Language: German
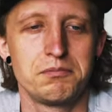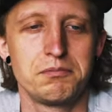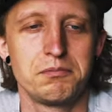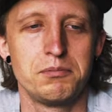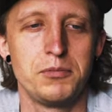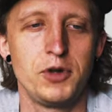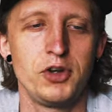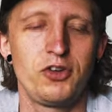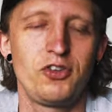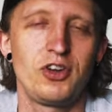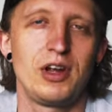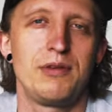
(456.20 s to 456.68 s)

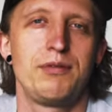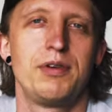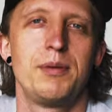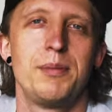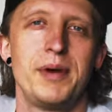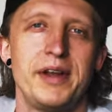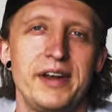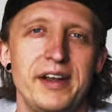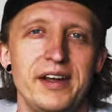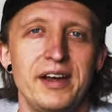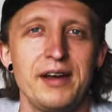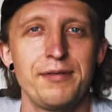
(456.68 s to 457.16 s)
möchte ich einfach
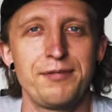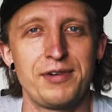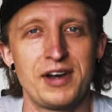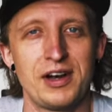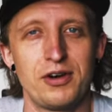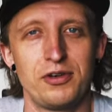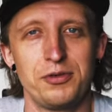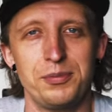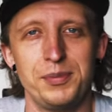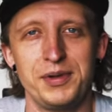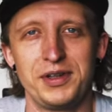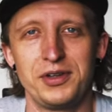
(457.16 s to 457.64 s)
meine
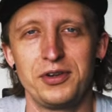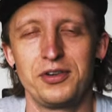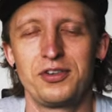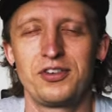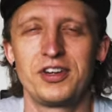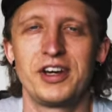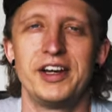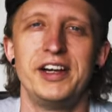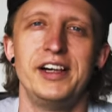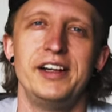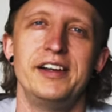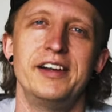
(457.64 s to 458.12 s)
Erfahrung mit euch
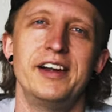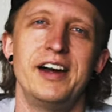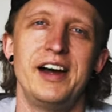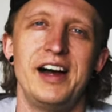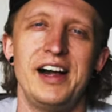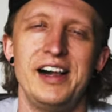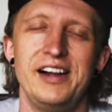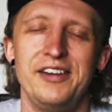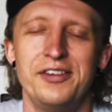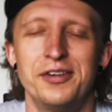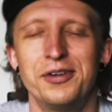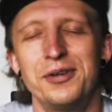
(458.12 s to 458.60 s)
teilen.
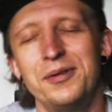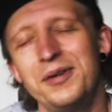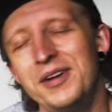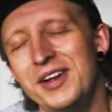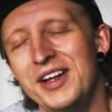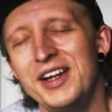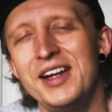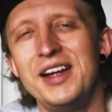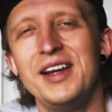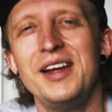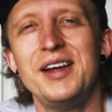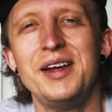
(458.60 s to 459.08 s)
Also,
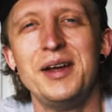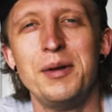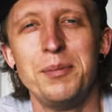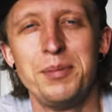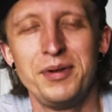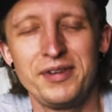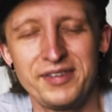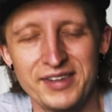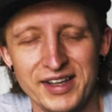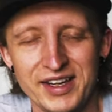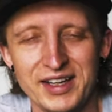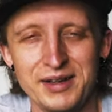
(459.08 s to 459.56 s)

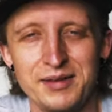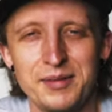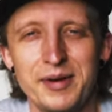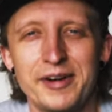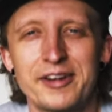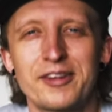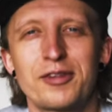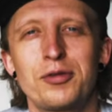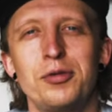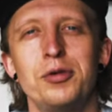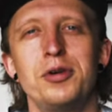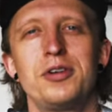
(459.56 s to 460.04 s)
bis dahin,
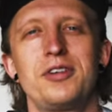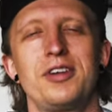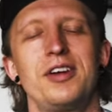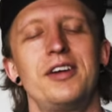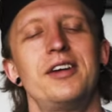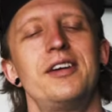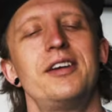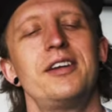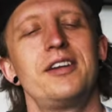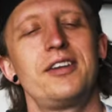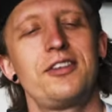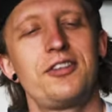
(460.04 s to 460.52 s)
macht's gut.
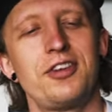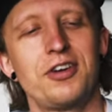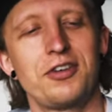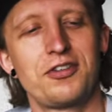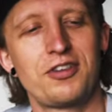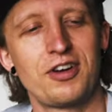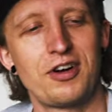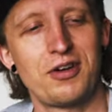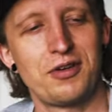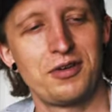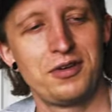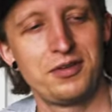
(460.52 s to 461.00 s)
Ciao,
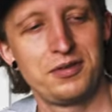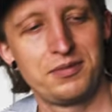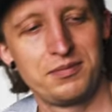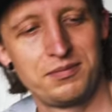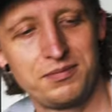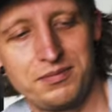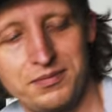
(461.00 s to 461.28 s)
ciao.